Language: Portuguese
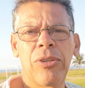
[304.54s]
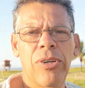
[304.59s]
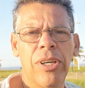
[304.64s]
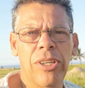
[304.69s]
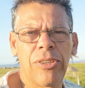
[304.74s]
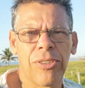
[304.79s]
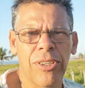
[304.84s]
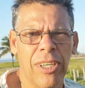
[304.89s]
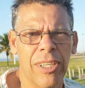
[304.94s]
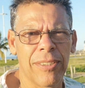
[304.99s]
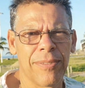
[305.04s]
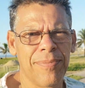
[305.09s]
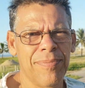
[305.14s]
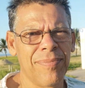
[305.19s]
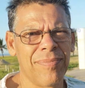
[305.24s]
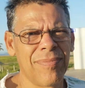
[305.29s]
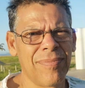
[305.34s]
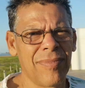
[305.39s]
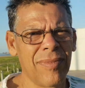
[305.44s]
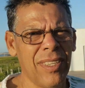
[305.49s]
a noite, ó.
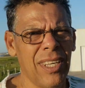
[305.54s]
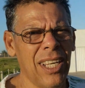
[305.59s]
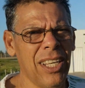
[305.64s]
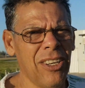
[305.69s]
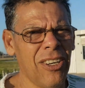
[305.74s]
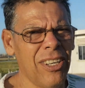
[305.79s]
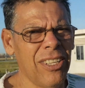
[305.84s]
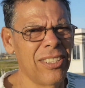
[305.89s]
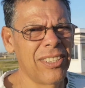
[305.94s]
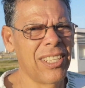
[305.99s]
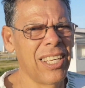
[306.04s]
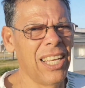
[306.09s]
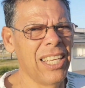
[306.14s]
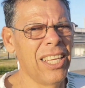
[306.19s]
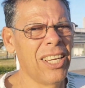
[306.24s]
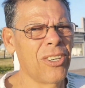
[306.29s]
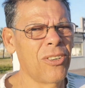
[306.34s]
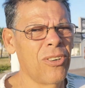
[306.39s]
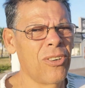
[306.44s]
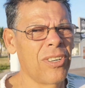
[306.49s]
Tá ali, ó, tá
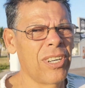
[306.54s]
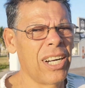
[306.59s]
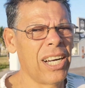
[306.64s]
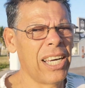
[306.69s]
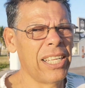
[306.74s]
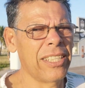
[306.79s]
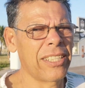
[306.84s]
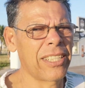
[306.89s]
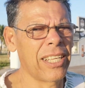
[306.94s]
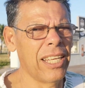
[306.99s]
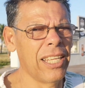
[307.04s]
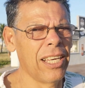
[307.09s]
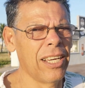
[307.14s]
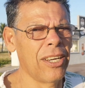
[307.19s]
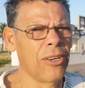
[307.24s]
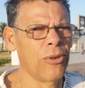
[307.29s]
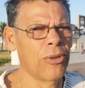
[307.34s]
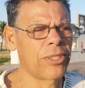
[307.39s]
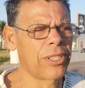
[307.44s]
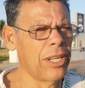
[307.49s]
ali a cocada, tá ali
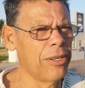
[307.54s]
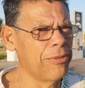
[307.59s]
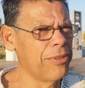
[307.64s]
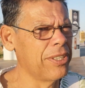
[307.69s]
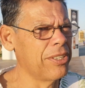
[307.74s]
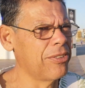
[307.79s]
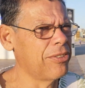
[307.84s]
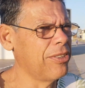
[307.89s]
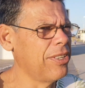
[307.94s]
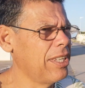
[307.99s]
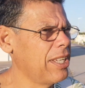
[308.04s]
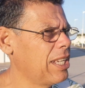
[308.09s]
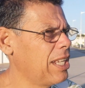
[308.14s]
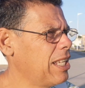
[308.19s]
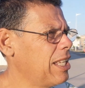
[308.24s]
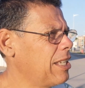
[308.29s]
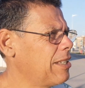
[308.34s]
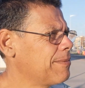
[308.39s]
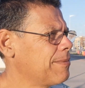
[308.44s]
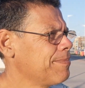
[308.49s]
a outra vanzinha
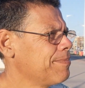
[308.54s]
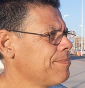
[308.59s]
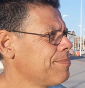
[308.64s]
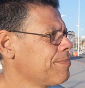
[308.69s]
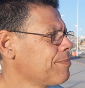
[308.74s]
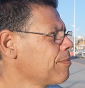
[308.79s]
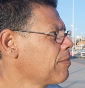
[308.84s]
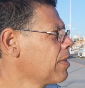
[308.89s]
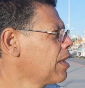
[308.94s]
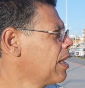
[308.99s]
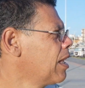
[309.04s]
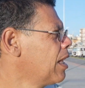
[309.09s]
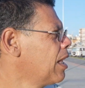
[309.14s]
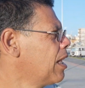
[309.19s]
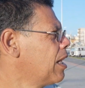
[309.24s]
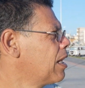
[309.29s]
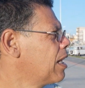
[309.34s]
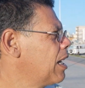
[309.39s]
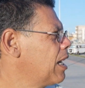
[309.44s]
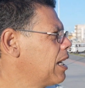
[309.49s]
ali,
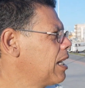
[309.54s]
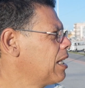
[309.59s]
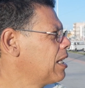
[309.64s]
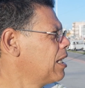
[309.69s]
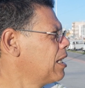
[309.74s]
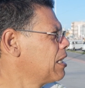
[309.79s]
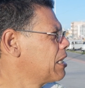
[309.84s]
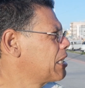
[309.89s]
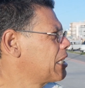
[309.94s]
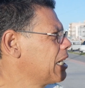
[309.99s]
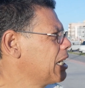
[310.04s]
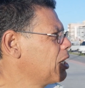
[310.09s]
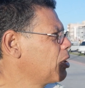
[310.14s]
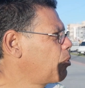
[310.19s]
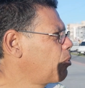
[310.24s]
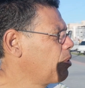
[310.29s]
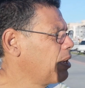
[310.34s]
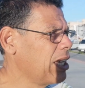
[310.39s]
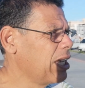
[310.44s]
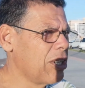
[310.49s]
tá?
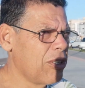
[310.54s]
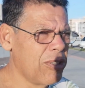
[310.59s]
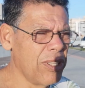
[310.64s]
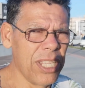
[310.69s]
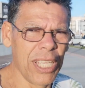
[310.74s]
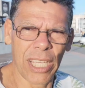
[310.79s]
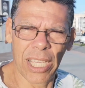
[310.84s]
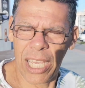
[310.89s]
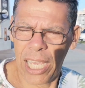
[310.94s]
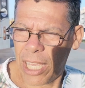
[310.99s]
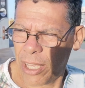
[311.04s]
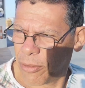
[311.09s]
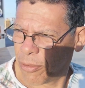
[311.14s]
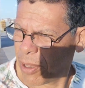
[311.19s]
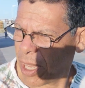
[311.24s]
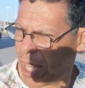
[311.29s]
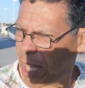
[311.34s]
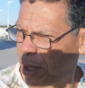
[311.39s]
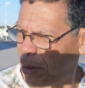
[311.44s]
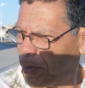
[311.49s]
Tranquilo, ninguém
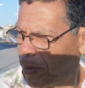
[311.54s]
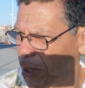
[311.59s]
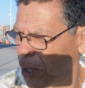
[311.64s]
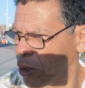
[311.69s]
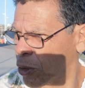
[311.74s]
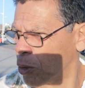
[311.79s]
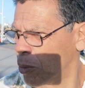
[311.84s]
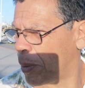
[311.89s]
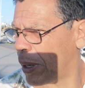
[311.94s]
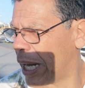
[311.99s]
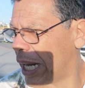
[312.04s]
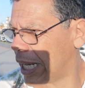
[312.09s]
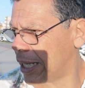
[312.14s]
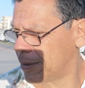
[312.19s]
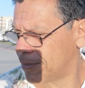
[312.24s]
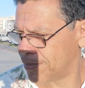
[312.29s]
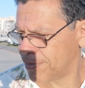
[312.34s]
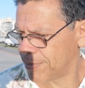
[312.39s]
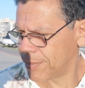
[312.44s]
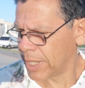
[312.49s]
vem
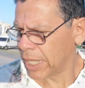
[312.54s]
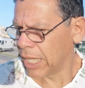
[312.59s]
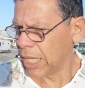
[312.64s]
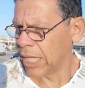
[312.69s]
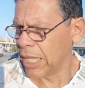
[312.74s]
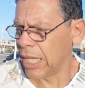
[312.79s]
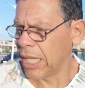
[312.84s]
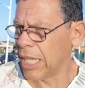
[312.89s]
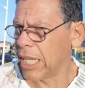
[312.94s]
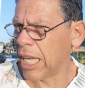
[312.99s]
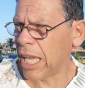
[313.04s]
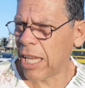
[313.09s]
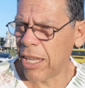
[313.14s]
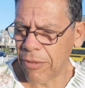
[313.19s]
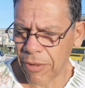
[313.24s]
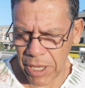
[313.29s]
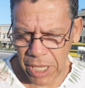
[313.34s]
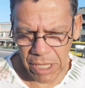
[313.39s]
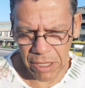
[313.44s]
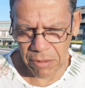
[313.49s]
perturbar, ninguém
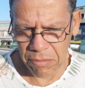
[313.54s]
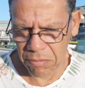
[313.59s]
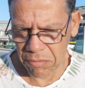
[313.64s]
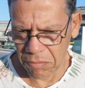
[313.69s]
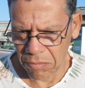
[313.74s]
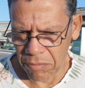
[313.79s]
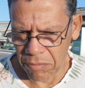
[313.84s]
vem